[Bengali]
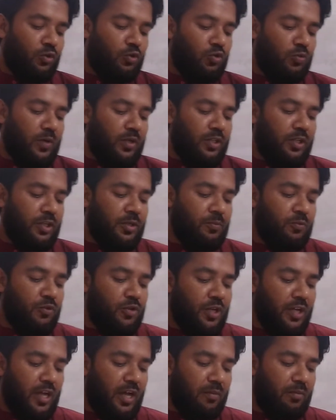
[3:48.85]
তোমাদের
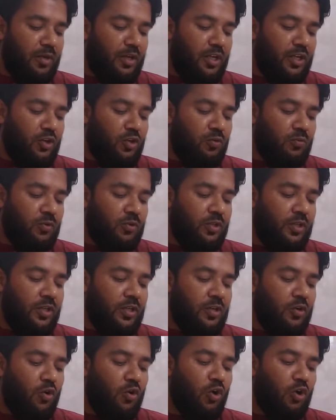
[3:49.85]
বুকে আমি নিরবধি
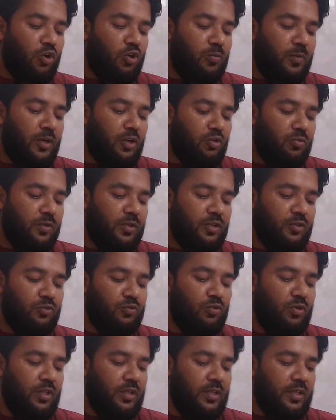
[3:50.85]
গণমানবের
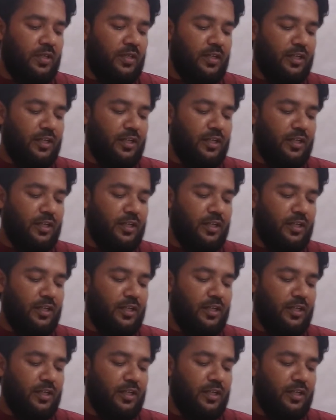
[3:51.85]
তুলি